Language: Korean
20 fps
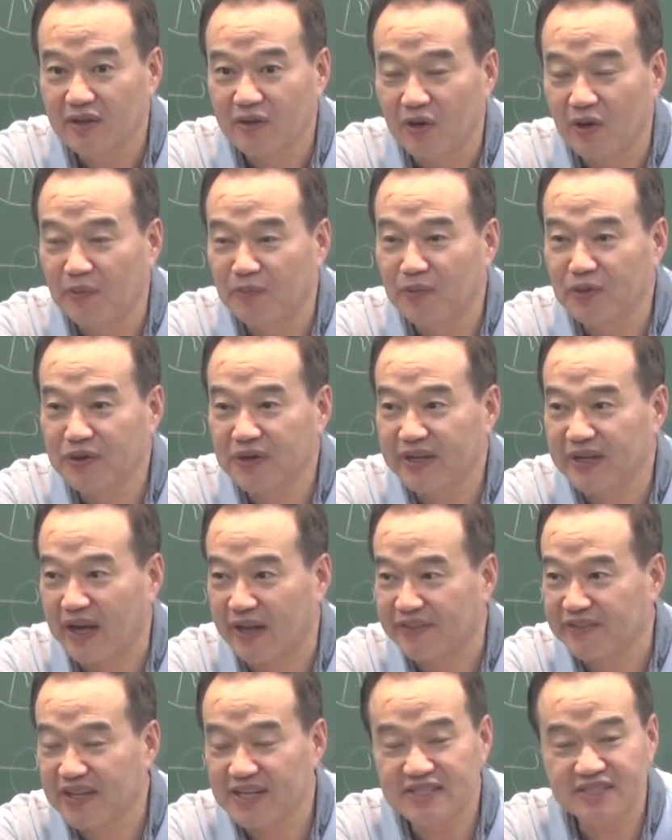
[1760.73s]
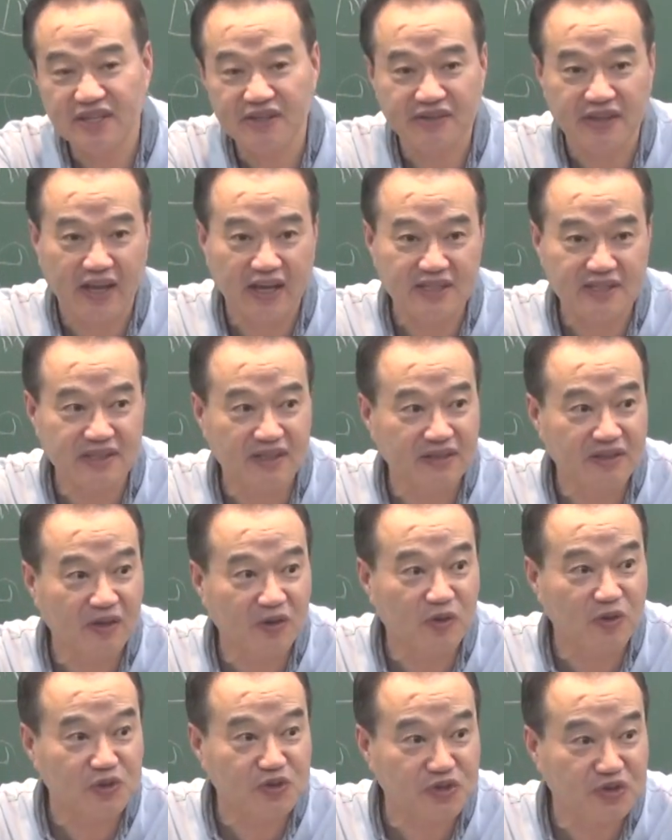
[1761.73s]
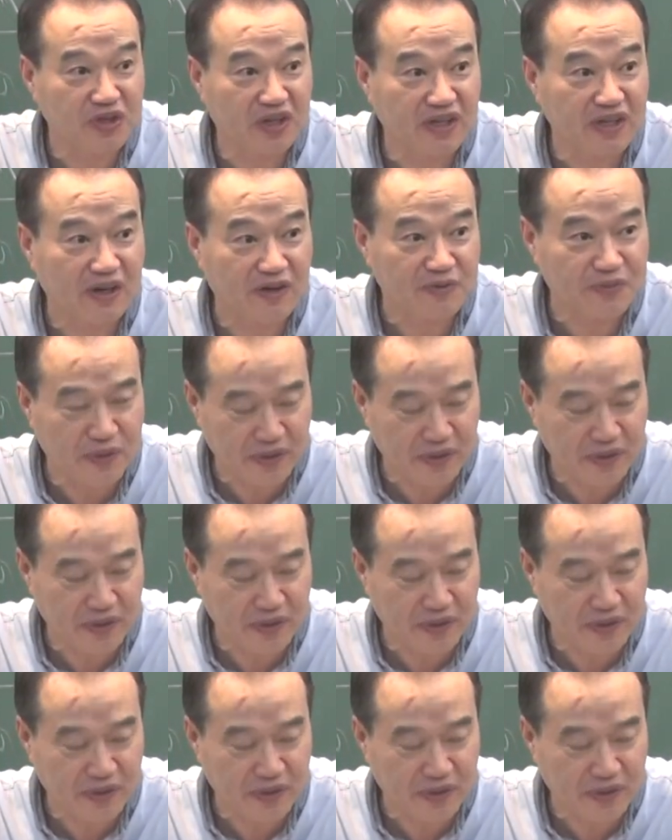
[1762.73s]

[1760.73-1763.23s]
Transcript: 원본은 안 돼 있어서 x를 넣고 수정이라고